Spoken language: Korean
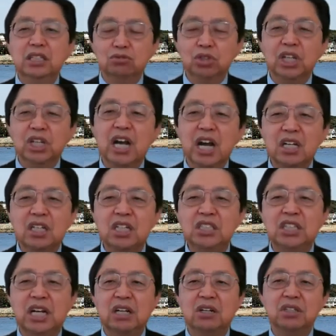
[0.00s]
우리가
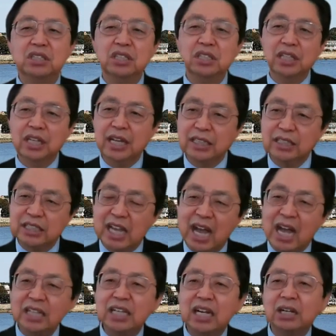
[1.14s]
의지할 것은
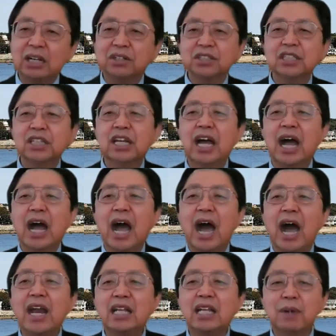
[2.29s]
찬양할 것은
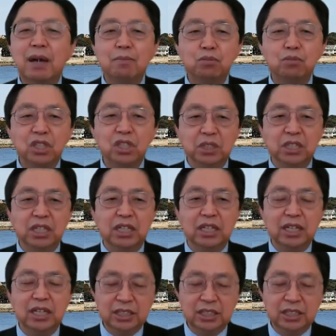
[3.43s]
하나님 한 분입니다.